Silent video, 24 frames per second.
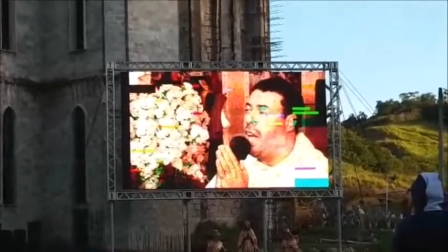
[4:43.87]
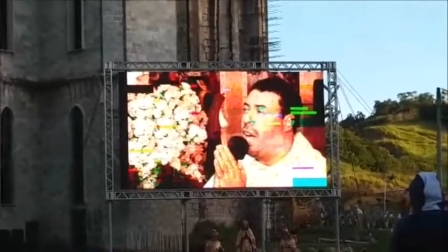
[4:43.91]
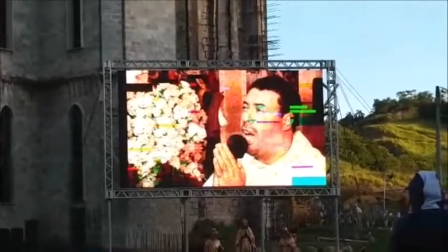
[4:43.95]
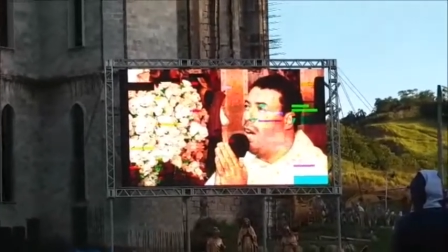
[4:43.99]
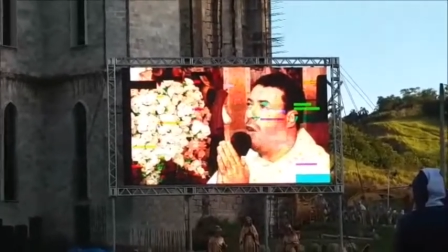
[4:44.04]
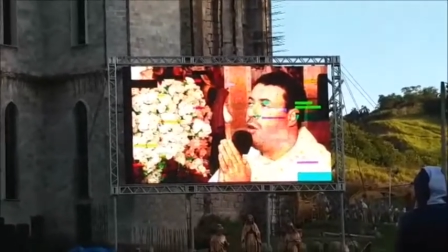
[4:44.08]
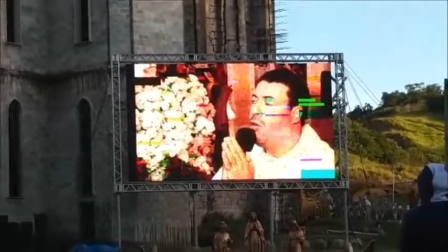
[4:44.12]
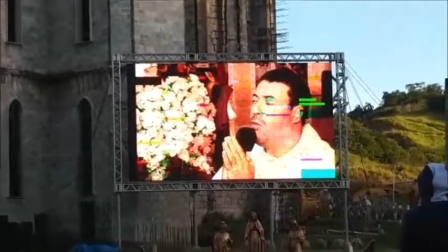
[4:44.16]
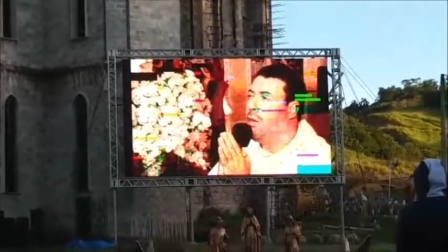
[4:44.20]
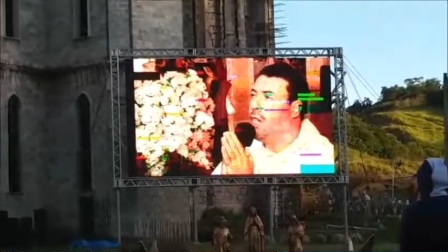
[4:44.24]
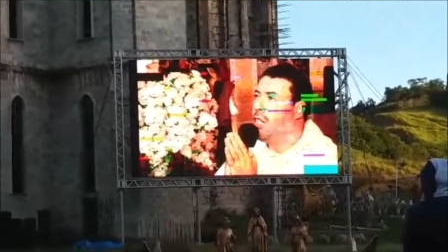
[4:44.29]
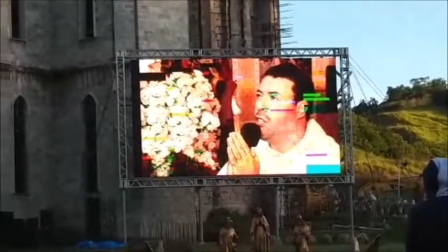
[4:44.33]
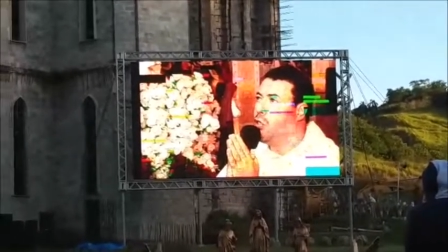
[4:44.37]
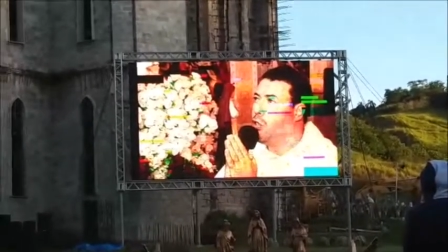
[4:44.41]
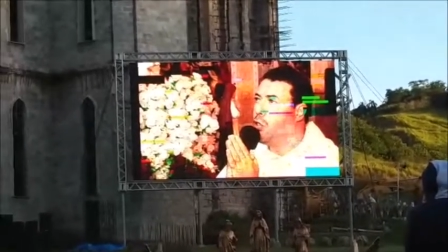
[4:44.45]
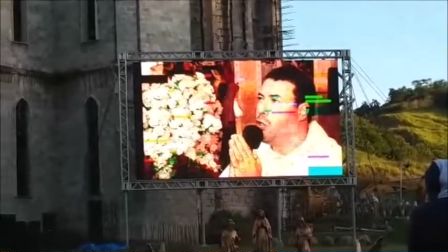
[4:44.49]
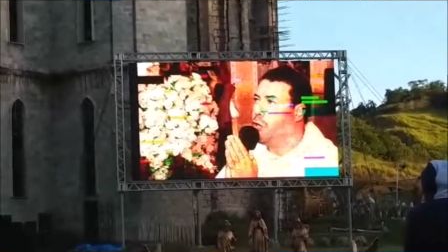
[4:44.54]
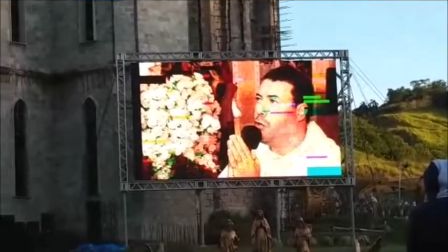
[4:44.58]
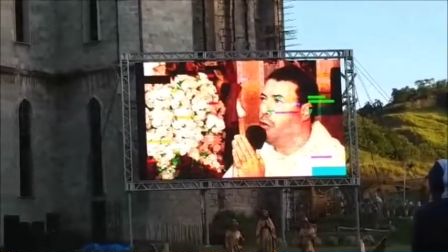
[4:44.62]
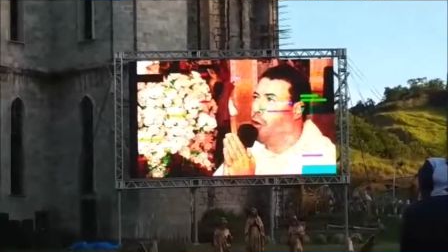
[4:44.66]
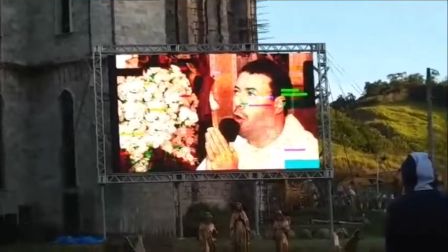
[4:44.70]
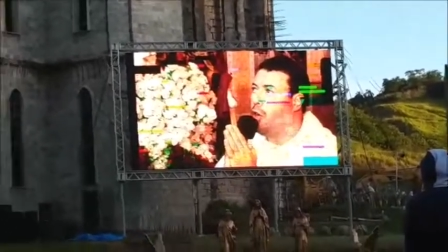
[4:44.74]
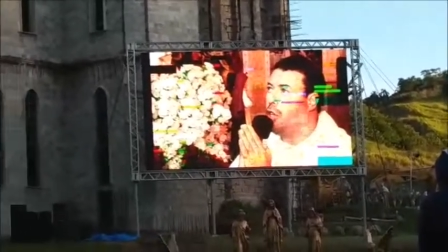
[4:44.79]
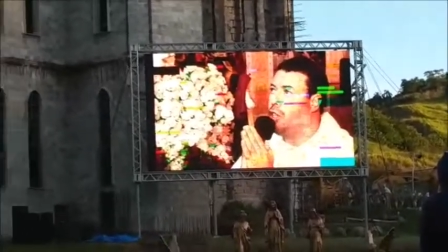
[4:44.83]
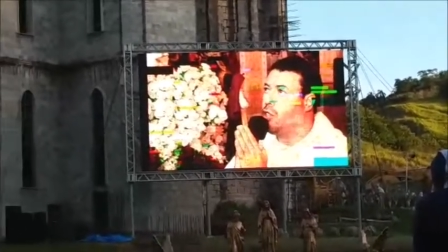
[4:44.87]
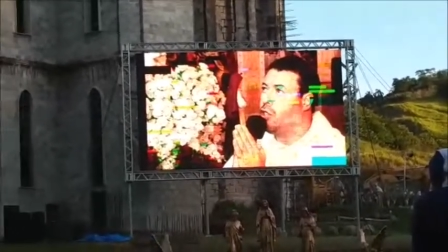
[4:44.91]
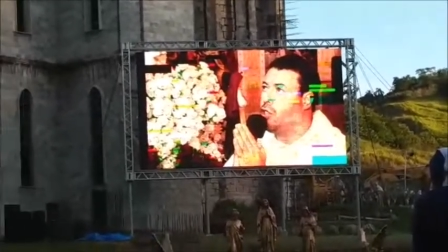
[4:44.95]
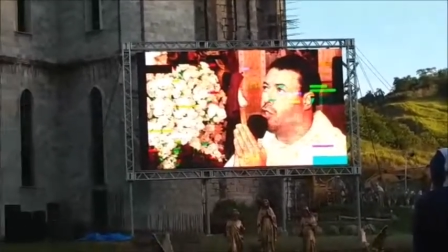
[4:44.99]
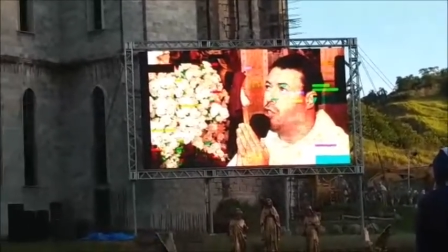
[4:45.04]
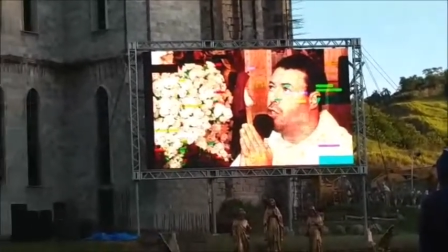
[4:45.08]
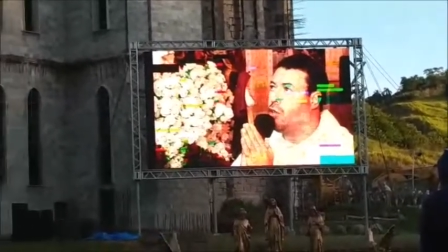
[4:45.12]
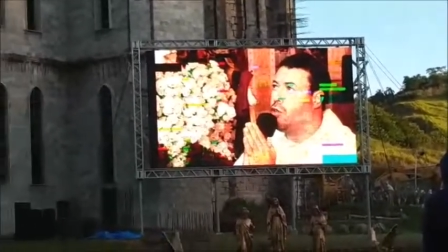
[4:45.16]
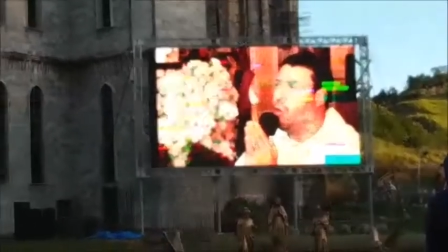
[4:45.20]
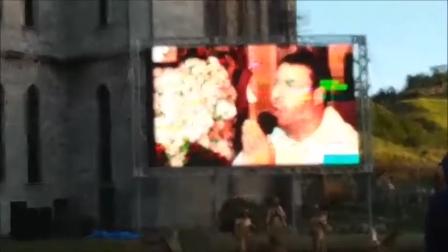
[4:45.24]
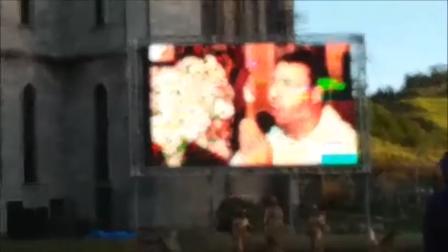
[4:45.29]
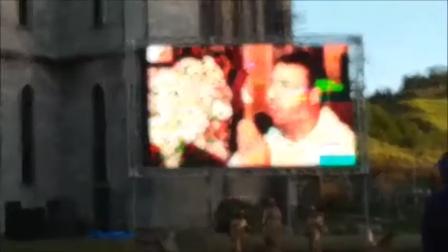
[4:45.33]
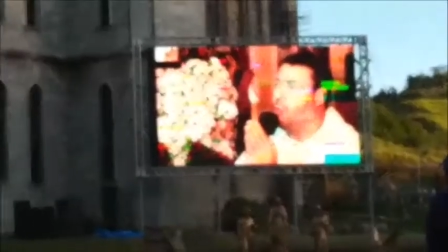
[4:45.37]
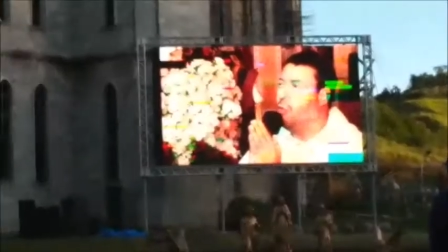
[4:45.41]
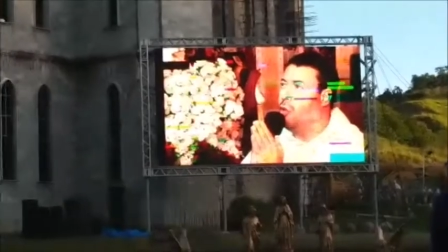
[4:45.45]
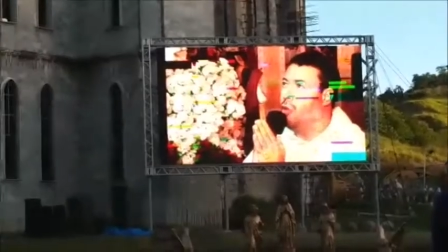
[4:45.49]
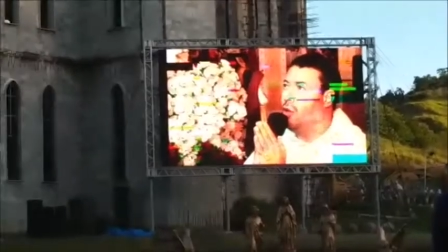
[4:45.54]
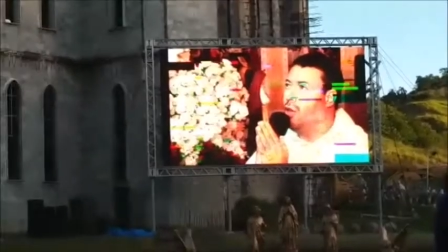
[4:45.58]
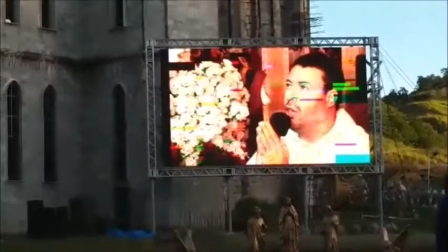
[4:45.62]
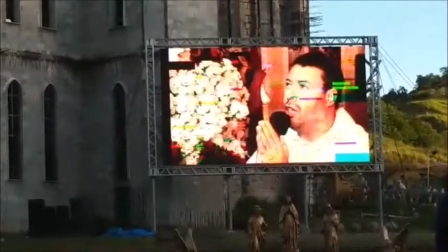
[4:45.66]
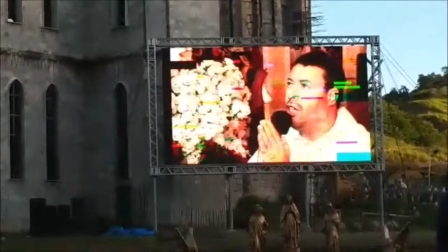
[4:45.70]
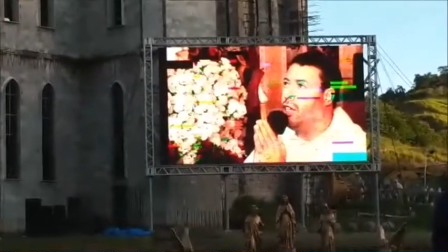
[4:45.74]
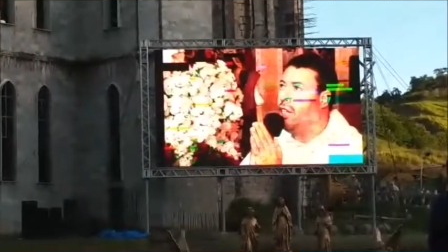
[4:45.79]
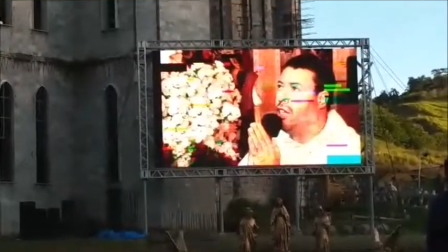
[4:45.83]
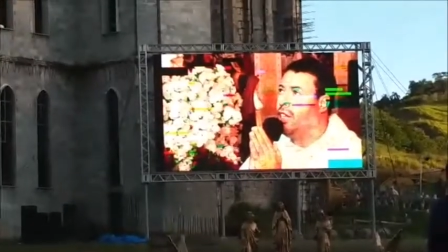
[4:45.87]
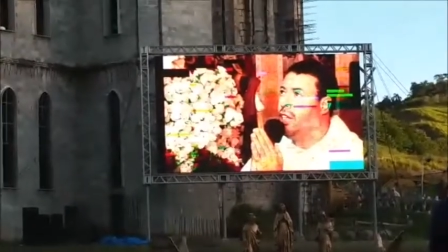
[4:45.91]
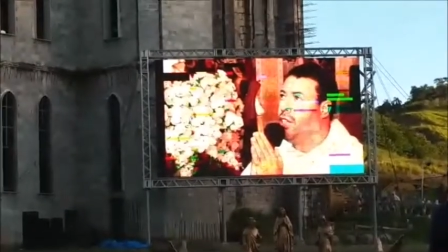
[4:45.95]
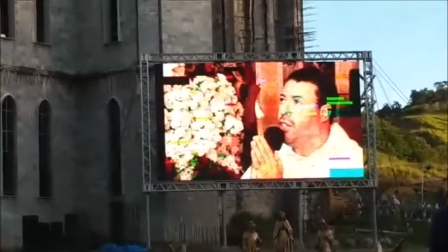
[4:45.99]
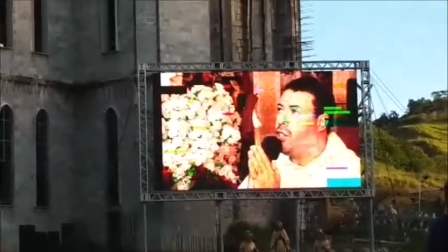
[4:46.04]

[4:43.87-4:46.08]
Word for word: almas fortes no amor,